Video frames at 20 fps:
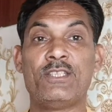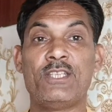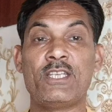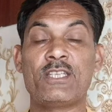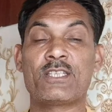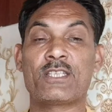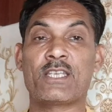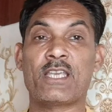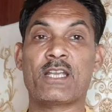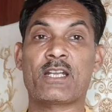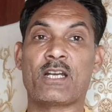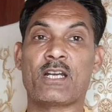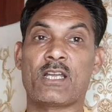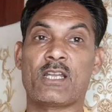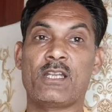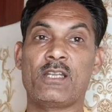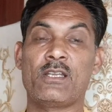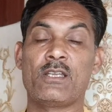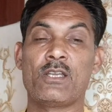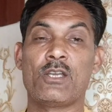जिसके
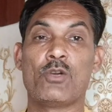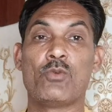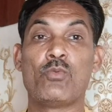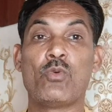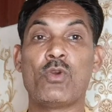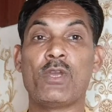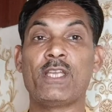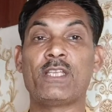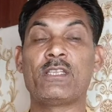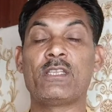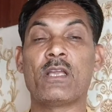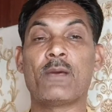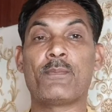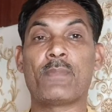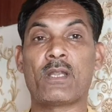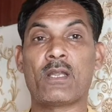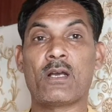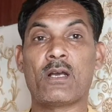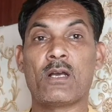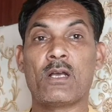कारण वो इतना
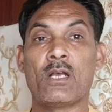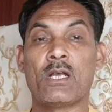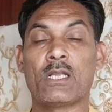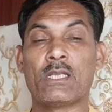बड़ा